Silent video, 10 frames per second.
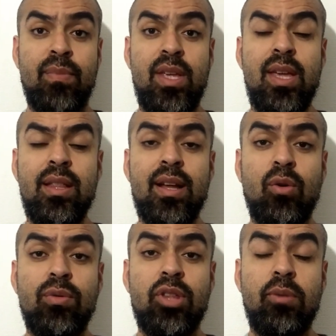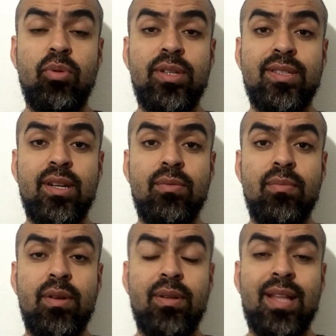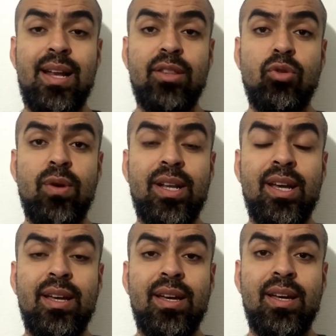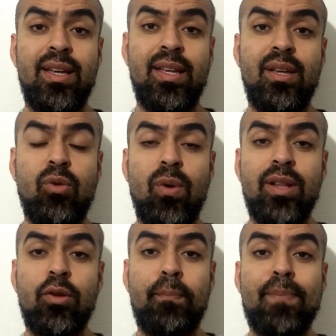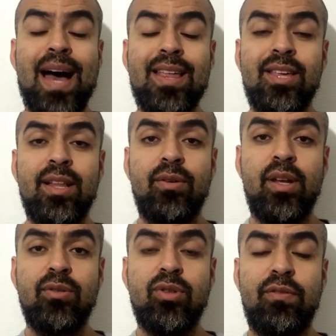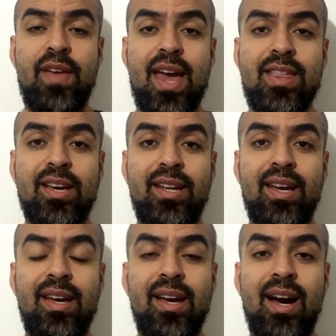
e da contribuição da Lituânia enquanto parte da União Soviética, né?